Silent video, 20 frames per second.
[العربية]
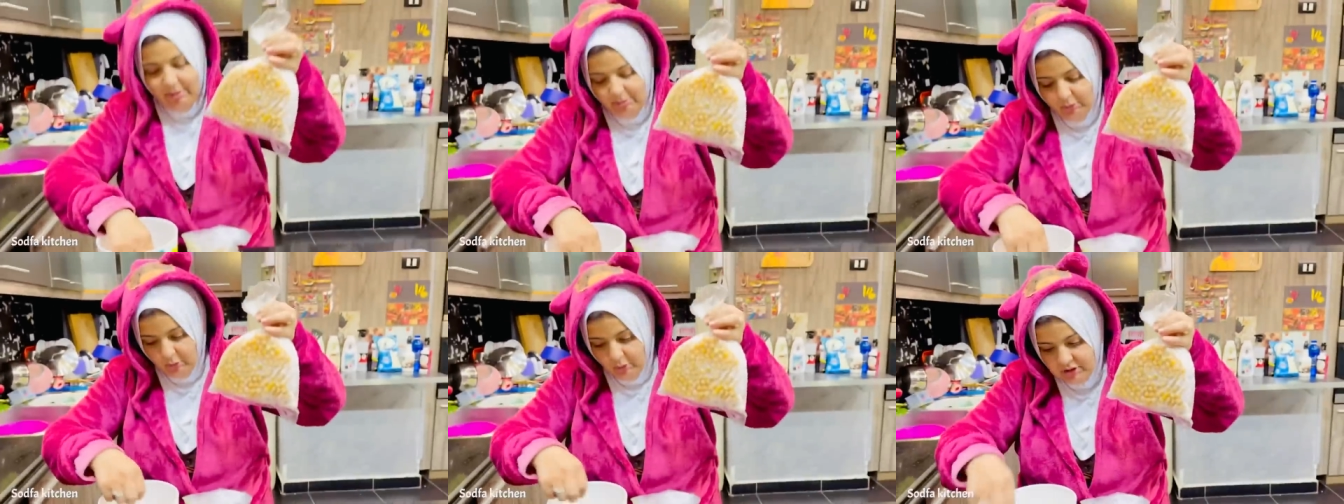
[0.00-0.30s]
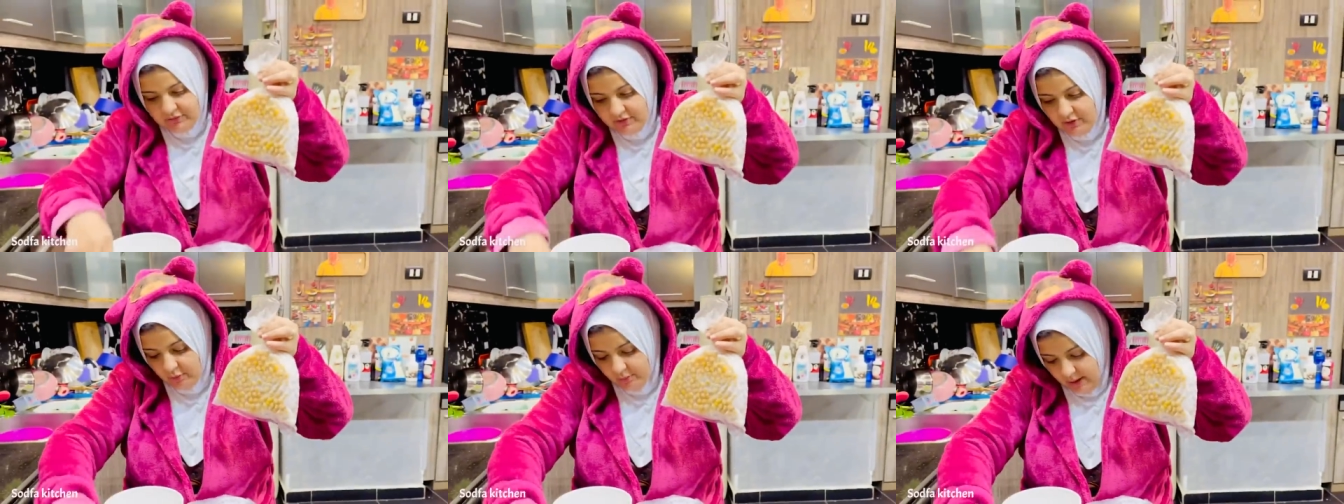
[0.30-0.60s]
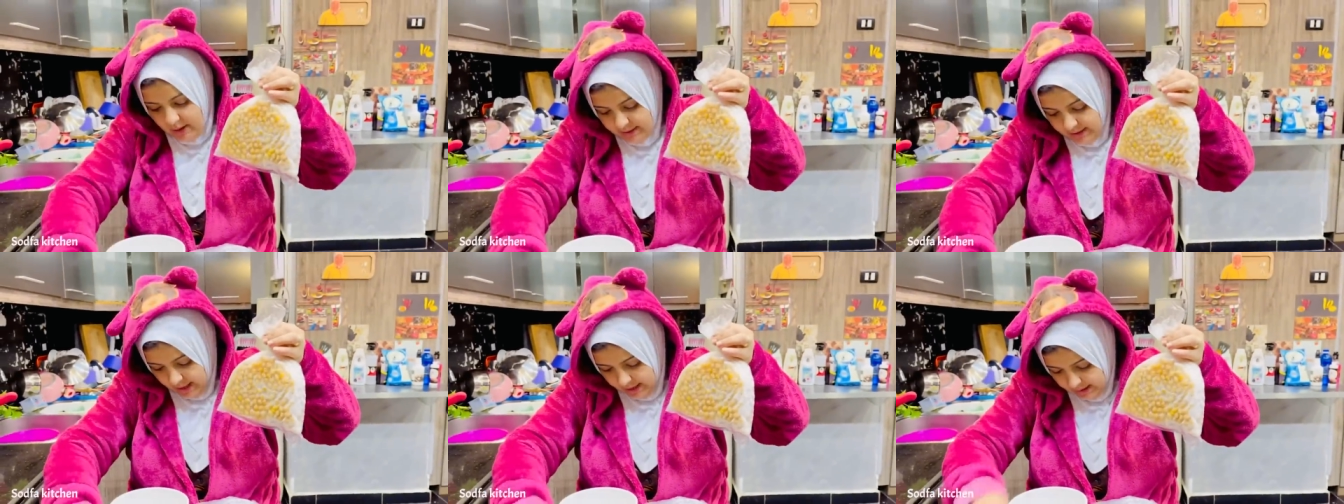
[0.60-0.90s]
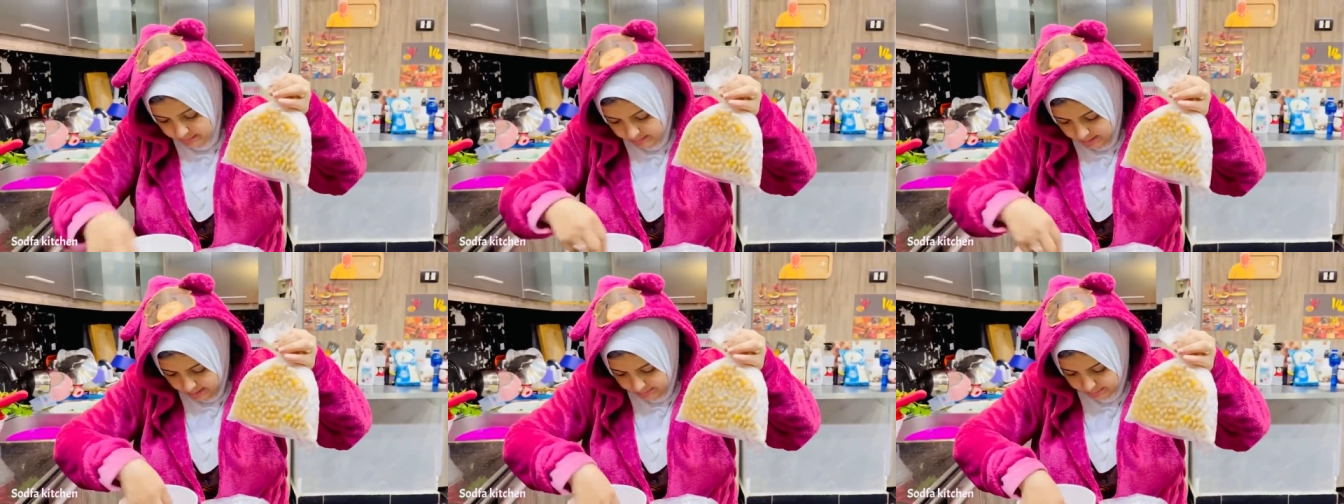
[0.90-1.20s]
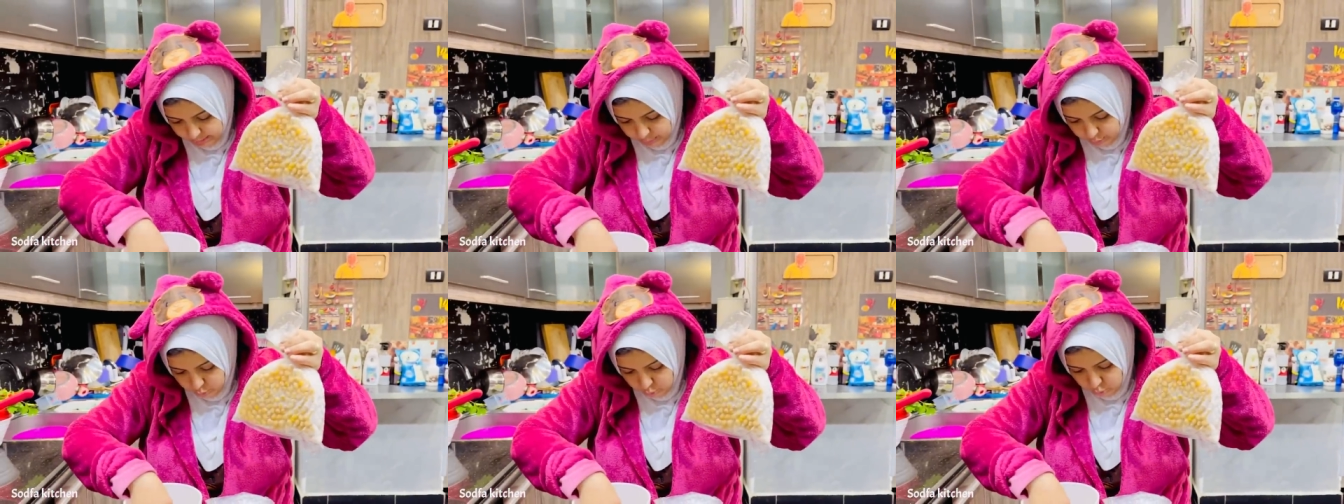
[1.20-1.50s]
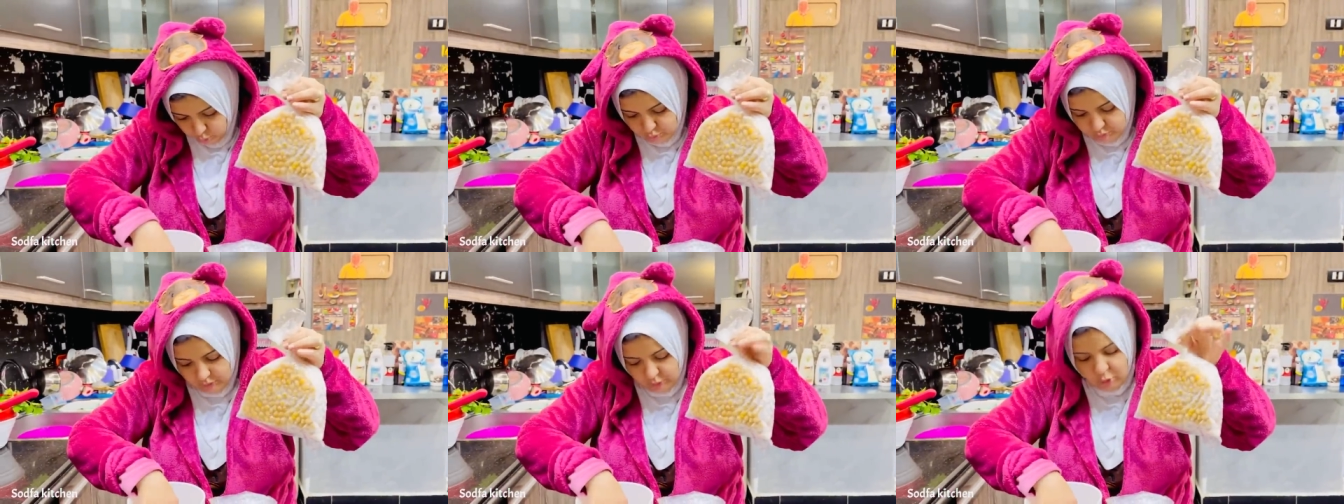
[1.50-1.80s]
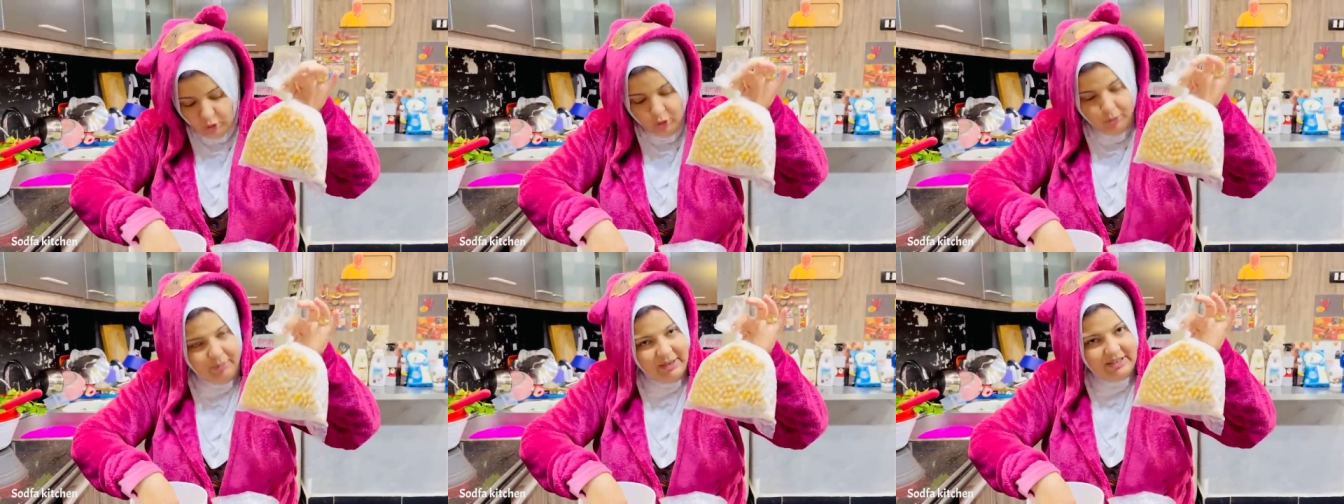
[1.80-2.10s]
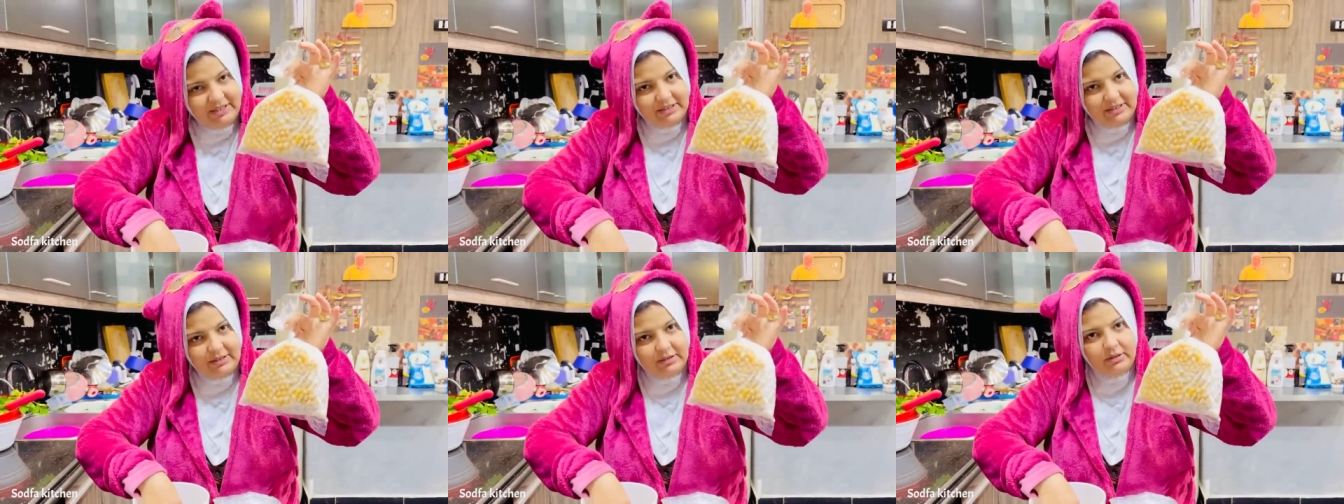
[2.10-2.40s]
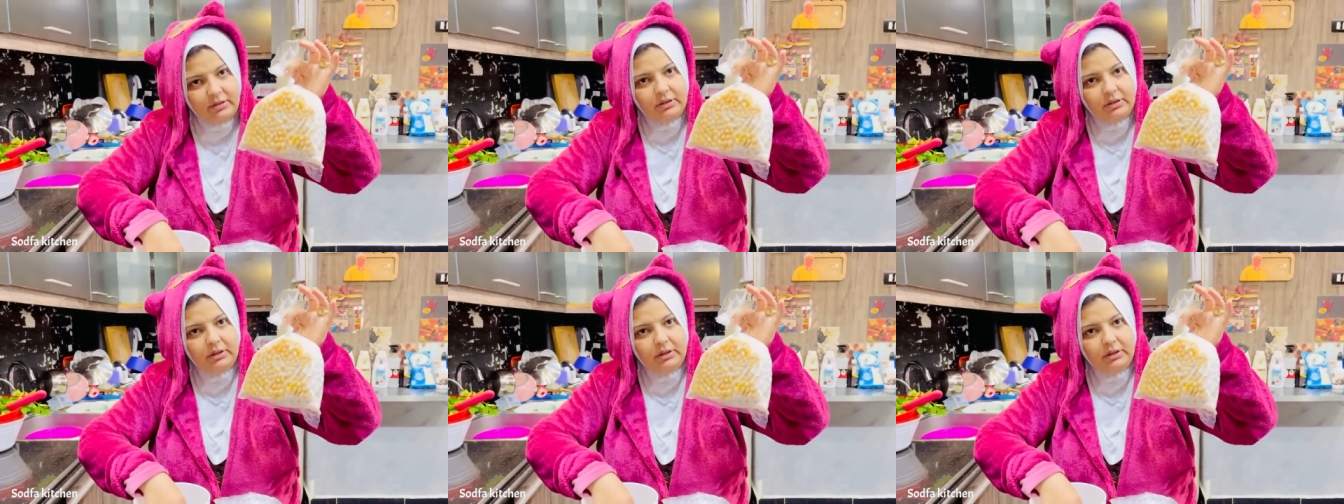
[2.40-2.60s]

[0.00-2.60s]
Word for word: بيه وصفه وما ما عملتهوش منقوع بس